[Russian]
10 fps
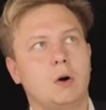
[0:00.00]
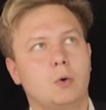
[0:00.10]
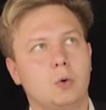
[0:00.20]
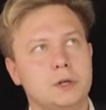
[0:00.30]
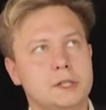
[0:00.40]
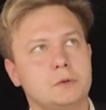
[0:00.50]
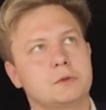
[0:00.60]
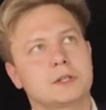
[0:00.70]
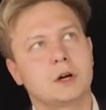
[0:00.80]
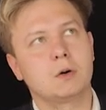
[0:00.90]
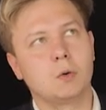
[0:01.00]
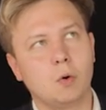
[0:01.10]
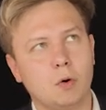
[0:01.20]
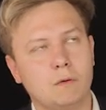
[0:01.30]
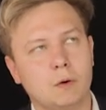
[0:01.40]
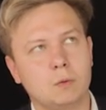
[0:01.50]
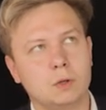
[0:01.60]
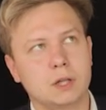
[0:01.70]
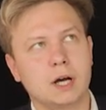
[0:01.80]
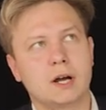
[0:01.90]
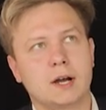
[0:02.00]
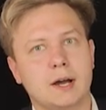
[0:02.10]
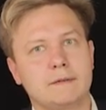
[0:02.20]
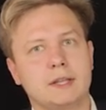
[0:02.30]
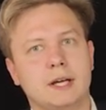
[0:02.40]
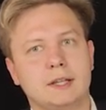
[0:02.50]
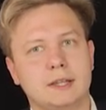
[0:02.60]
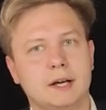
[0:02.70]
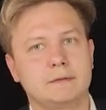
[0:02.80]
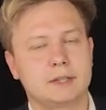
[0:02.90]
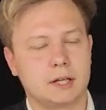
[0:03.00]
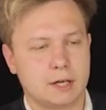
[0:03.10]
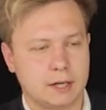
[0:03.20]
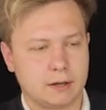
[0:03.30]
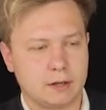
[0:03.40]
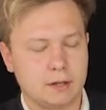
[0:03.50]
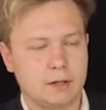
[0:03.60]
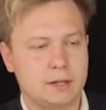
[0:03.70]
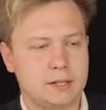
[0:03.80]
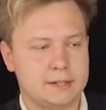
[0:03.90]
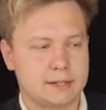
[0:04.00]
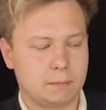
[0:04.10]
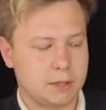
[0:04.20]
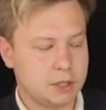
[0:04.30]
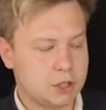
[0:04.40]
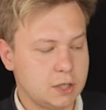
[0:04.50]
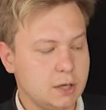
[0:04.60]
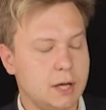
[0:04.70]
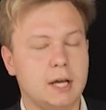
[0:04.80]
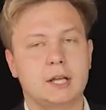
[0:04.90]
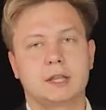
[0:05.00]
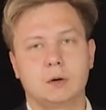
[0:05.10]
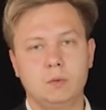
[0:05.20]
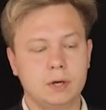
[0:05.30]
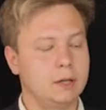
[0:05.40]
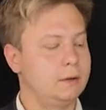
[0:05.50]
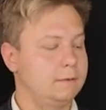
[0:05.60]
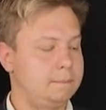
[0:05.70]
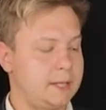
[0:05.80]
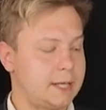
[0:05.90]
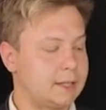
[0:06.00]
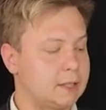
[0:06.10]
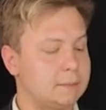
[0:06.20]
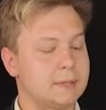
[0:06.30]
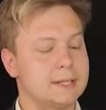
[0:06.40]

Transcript: Косинус какого угла равен 1 2? Из таблички это угол в пенатре.